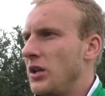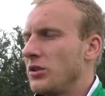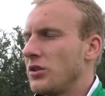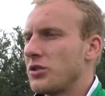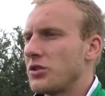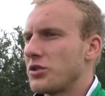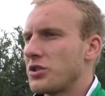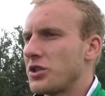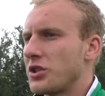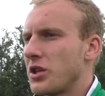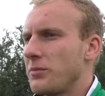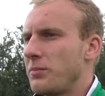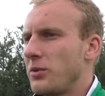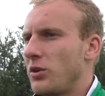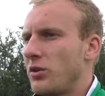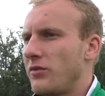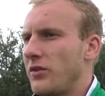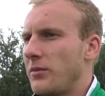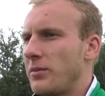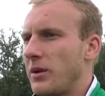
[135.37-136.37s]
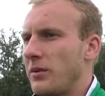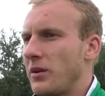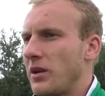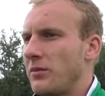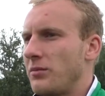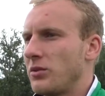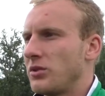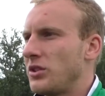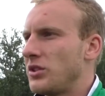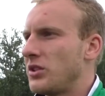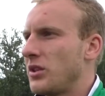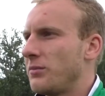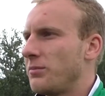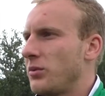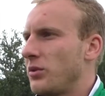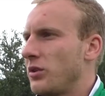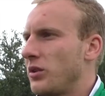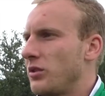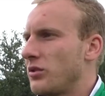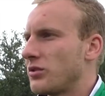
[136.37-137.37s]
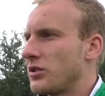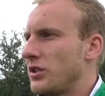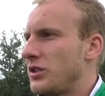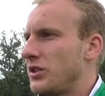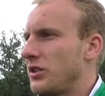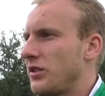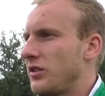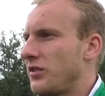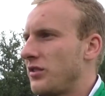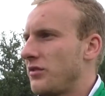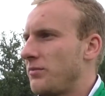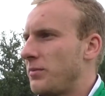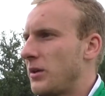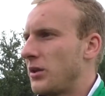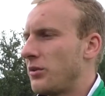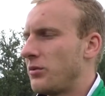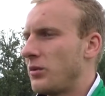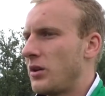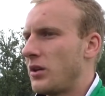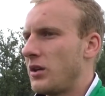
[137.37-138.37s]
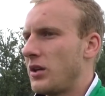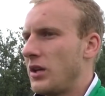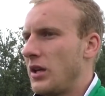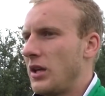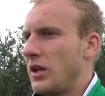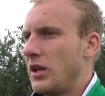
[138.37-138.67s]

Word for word: No troszeczkę pechowa bramka, bo gdzieś tam po rykoszecie wpadła.